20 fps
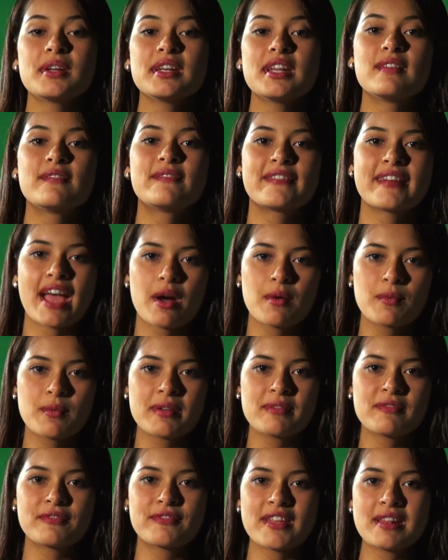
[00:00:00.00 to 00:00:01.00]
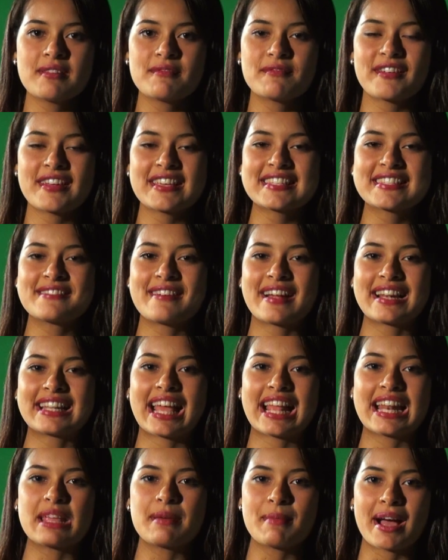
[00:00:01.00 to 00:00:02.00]
en el Frauen Film Festival
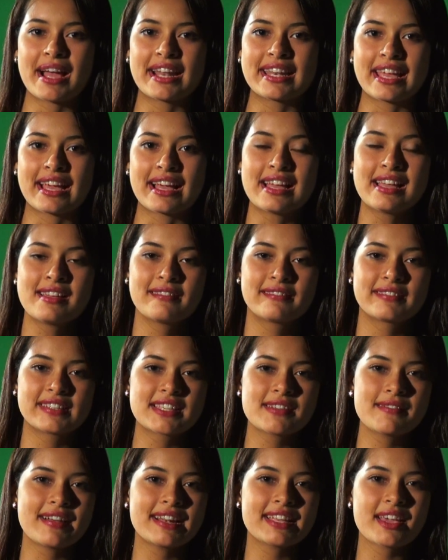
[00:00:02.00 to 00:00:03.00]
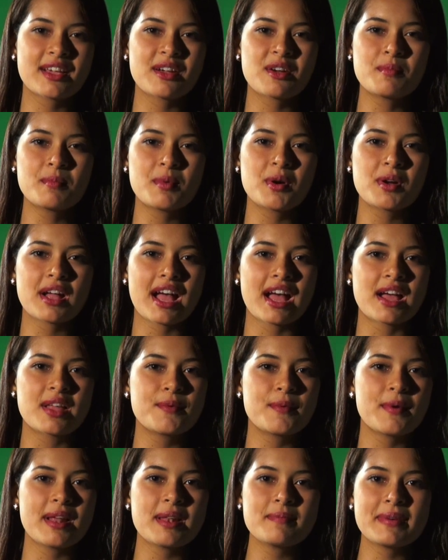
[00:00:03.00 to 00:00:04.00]
de Alemania, festival que convoca
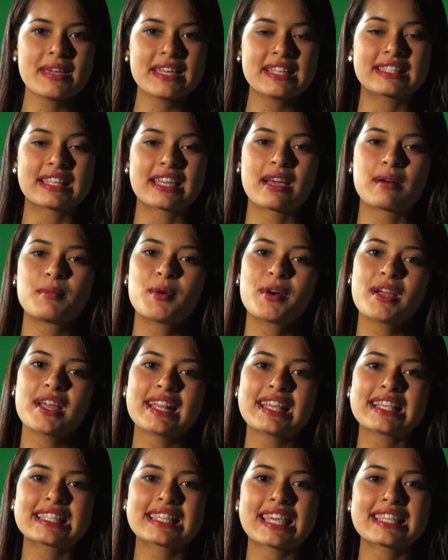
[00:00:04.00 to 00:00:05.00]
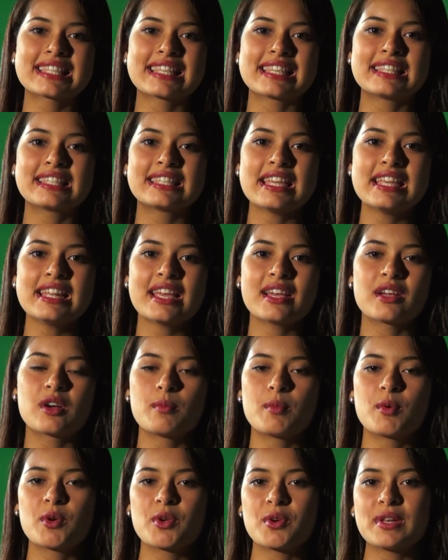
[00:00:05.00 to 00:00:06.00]
anualmente a mujeres que hacen cine
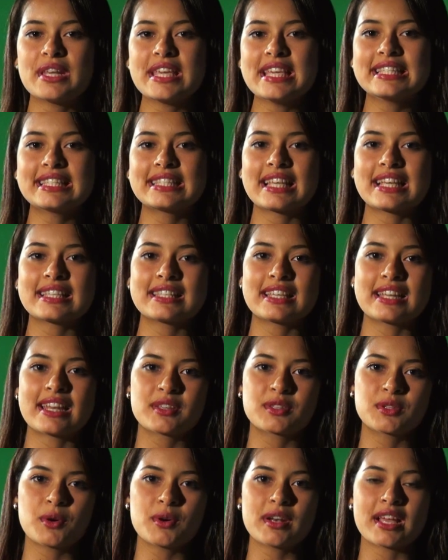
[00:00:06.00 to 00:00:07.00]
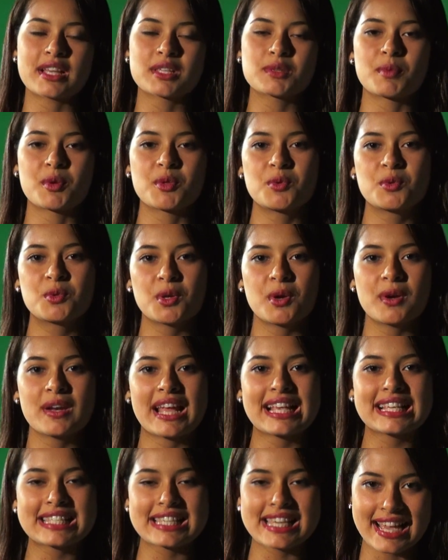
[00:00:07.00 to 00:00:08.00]
como guionistas, directoras,
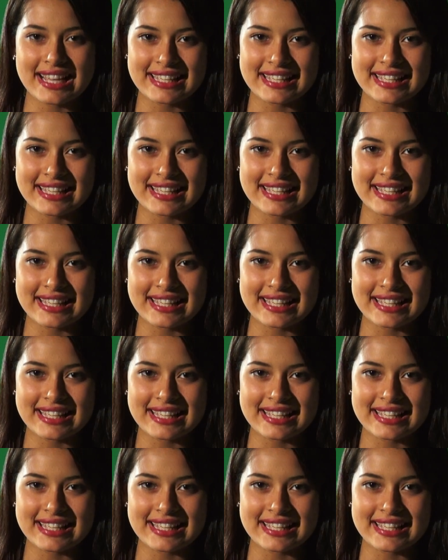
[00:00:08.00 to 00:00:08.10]
productoras y